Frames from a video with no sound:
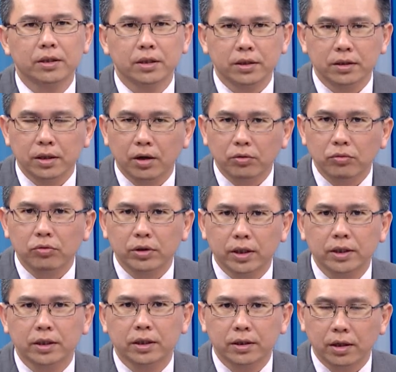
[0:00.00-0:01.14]
其实到过
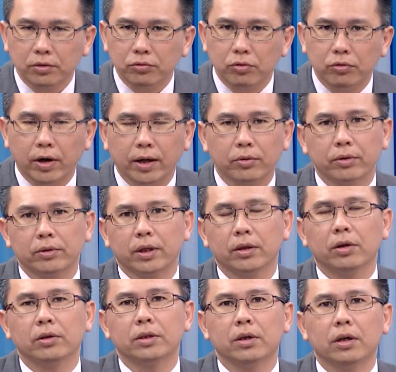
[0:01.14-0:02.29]
年前到过完年
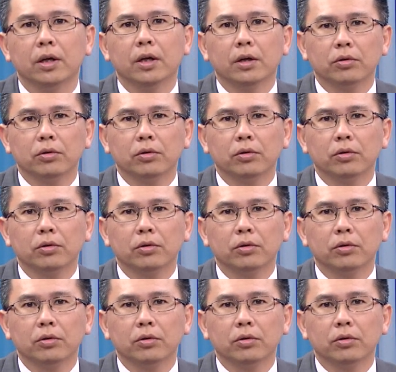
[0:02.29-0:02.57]
后之后，